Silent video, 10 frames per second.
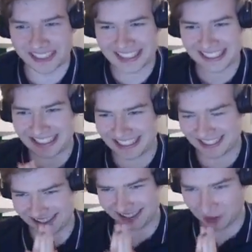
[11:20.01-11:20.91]
Yes,
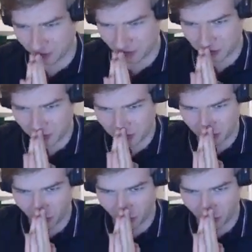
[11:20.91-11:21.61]
ça devrait tuer le Zoro,